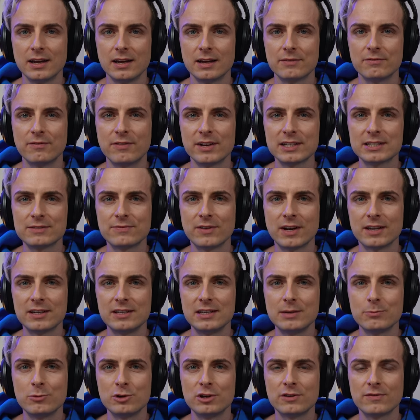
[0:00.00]
Was ja. war denn
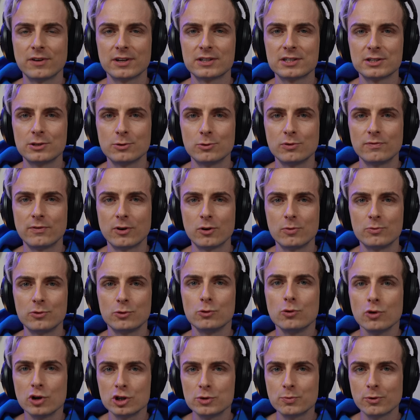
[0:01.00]
die Motivation, warum du
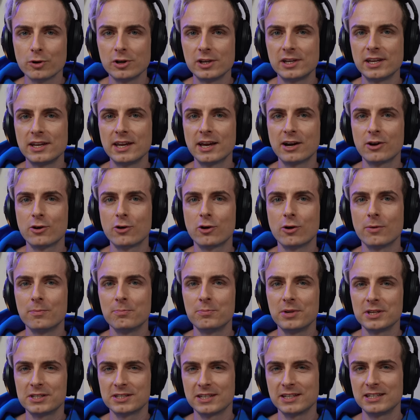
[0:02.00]
ursprünglich hierher gekommen
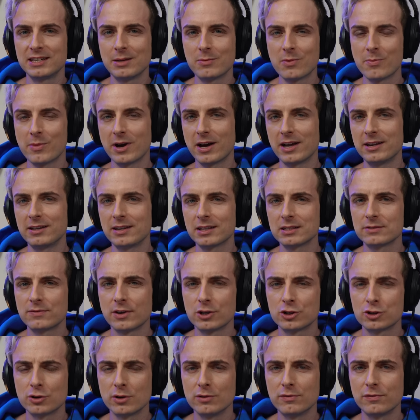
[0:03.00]
bist? Ich nehme mal an, das war
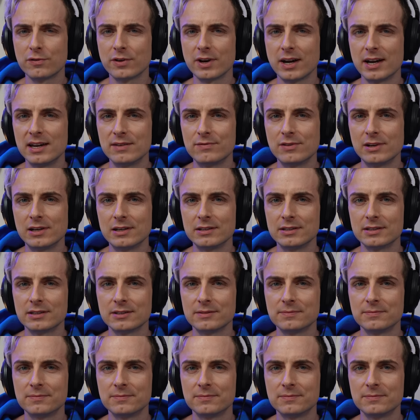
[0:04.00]
schon freiwillig.